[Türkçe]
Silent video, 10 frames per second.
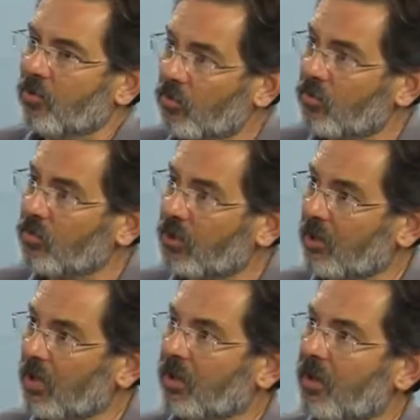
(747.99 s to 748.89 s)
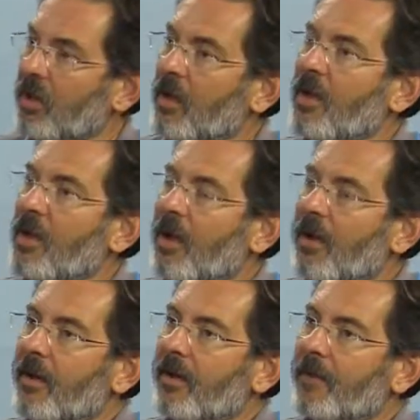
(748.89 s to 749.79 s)
Okuduğumuz zaman da
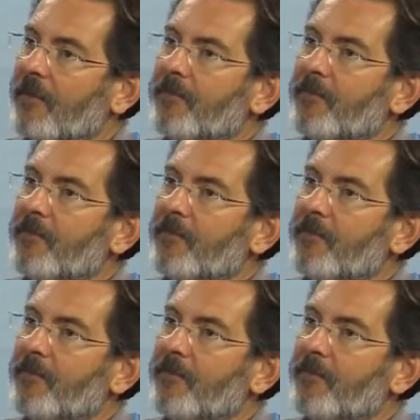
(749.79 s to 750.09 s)
e,